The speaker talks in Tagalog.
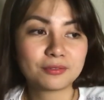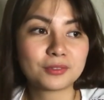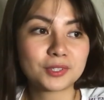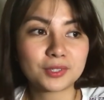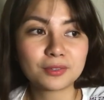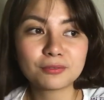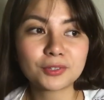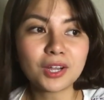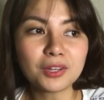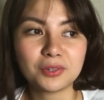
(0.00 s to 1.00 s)
for
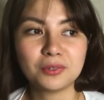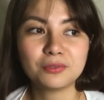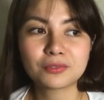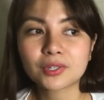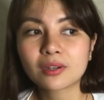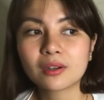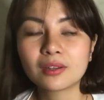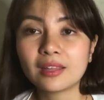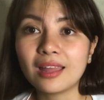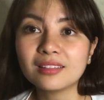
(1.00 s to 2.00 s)
for ano, for
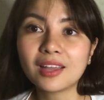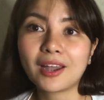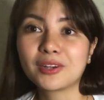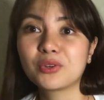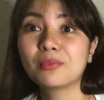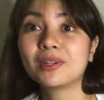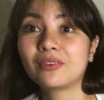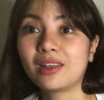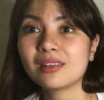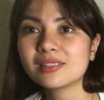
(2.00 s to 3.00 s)
the entire human
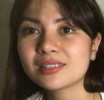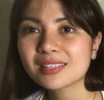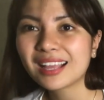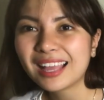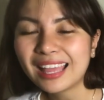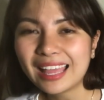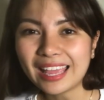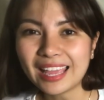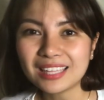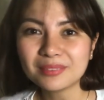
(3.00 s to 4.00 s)
race.
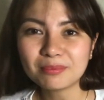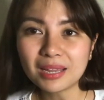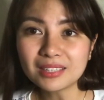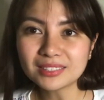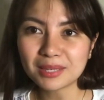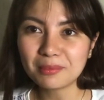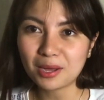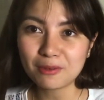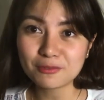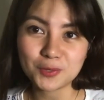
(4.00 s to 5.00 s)
And para sa
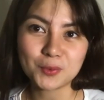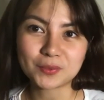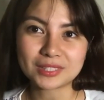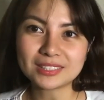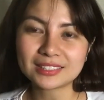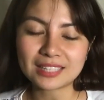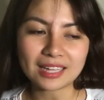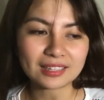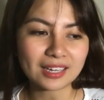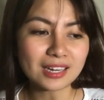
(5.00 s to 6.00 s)
mga viewers
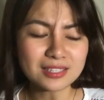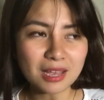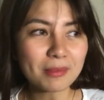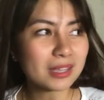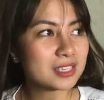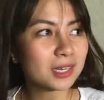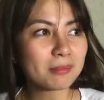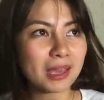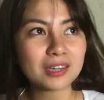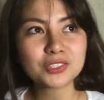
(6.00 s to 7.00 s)
natin, and sabi kasi
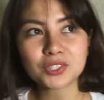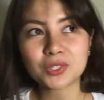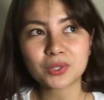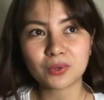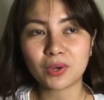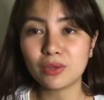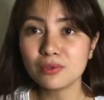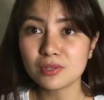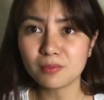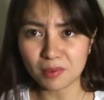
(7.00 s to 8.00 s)
ng manager ko,
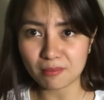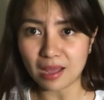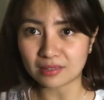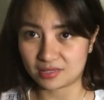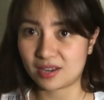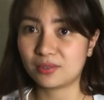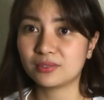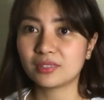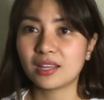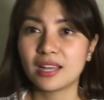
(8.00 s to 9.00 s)
ayusin mo yung background.
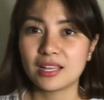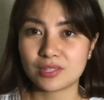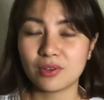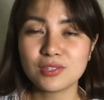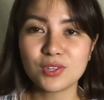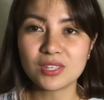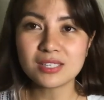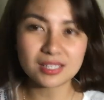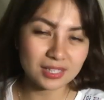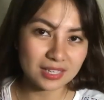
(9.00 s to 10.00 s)
So as you
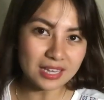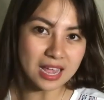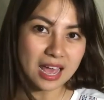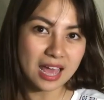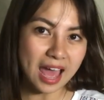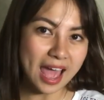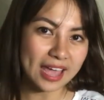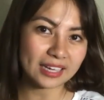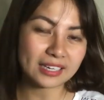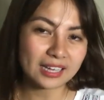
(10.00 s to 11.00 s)
can see,
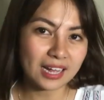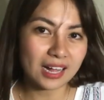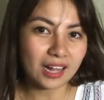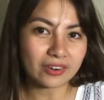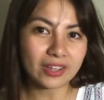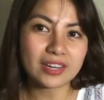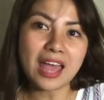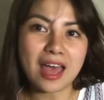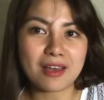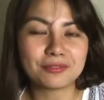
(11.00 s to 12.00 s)
I already
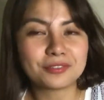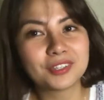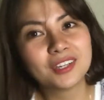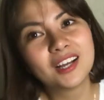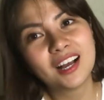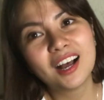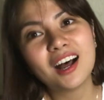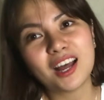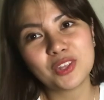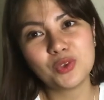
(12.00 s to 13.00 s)
have
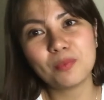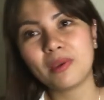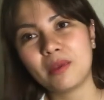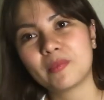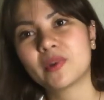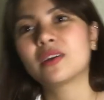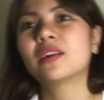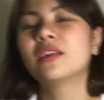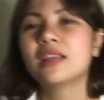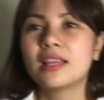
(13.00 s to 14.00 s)
a new paper.
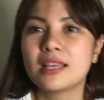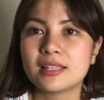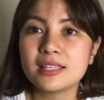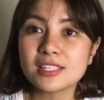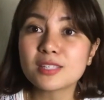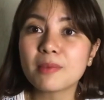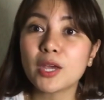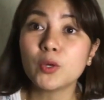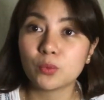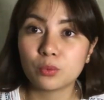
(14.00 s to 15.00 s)
This is
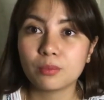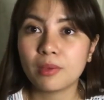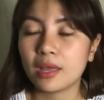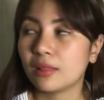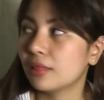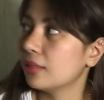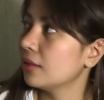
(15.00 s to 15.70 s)
my room and